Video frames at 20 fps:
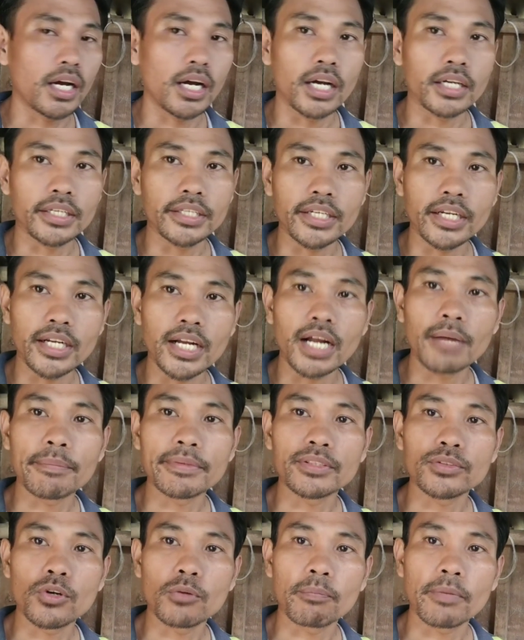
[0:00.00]
ang
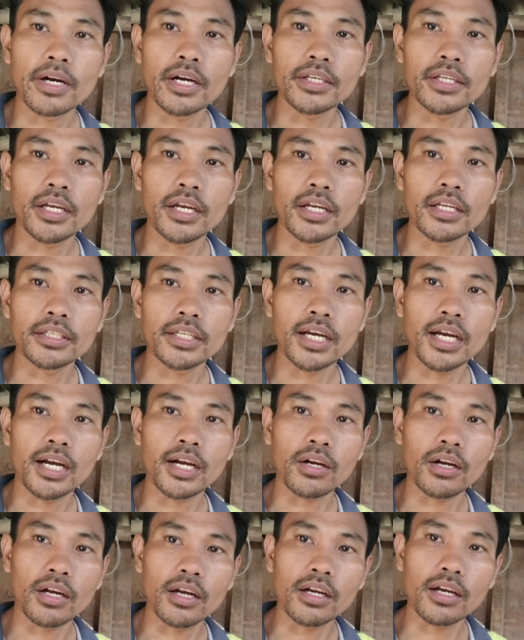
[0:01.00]
ginagamit ko pa na